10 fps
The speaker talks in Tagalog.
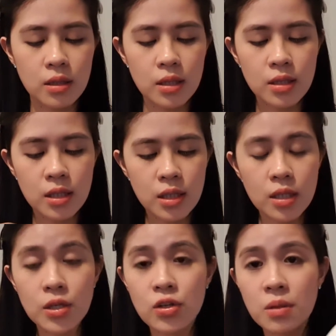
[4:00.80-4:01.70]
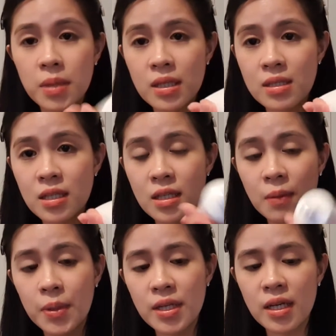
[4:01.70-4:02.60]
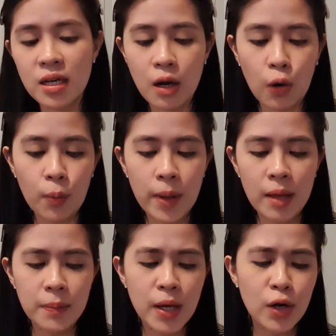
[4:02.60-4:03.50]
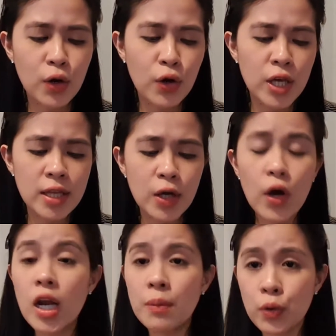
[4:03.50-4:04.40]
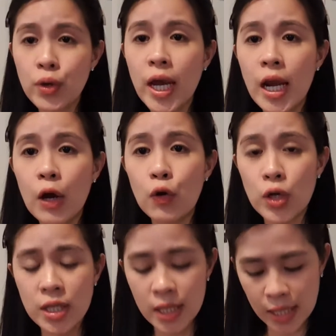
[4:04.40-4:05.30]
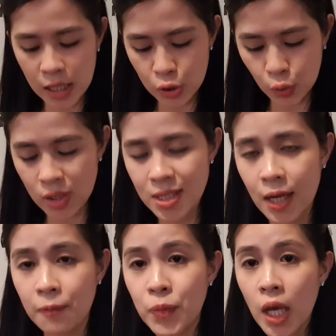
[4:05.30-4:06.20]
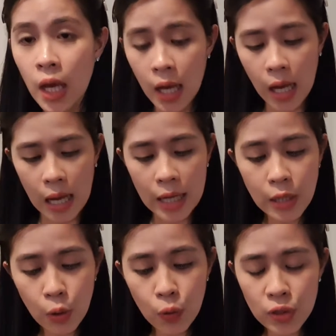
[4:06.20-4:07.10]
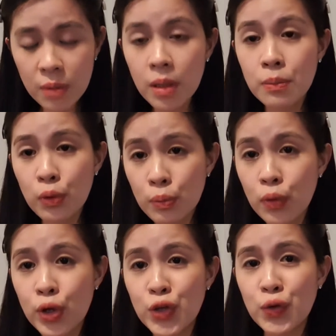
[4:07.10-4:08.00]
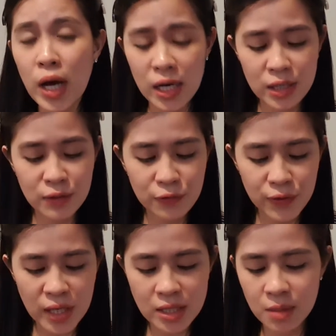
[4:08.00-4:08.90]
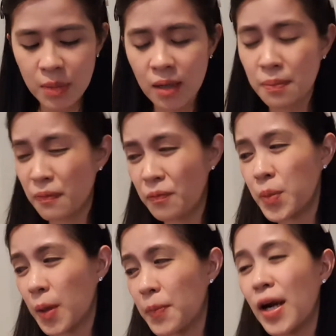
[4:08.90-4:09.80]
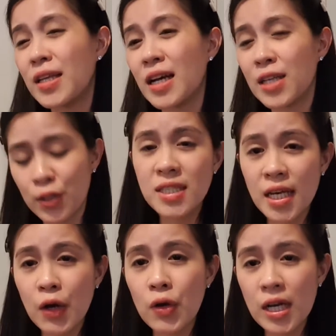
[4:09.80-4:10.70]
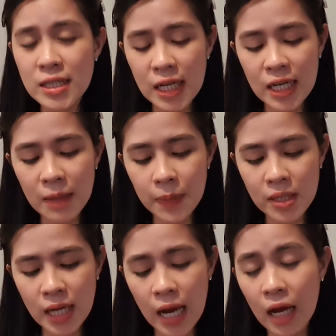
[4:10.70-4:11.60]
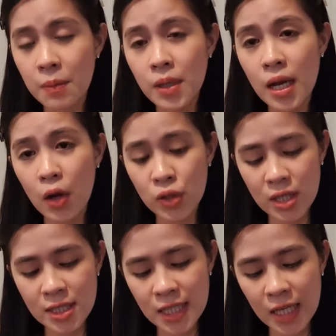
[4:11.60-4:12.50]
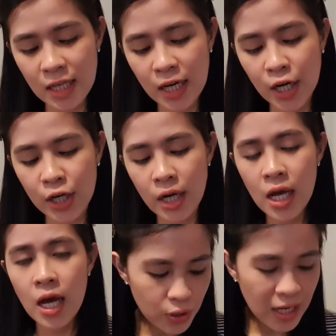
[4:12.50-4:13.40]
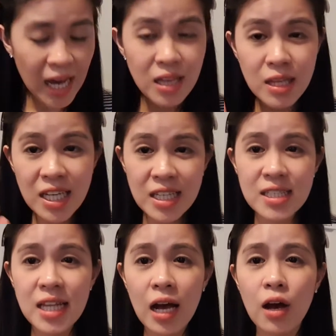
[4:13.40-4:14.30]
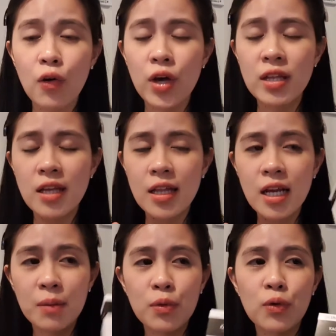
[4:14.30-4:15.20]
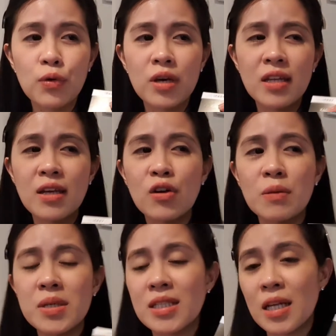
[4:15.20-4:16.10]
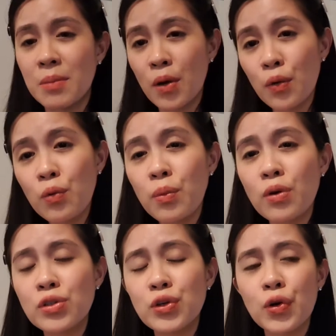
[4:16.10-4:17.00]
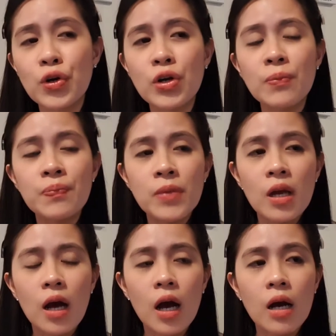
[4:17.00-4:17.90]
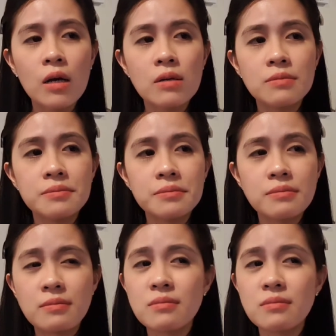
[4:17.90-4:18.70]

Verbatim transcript: Kitang-kita nyo naman is hindi pa talaga open. Pero hindi ko alam kung kailan ko itatry to kasi ayaw ko naman bugbugin yung aking face sa mga product na to. Sayo ko lang talaga pag nakakabili ako ng skincare. Kahit nag stack ako and then alam kong hindi ko naman sila maubos or um,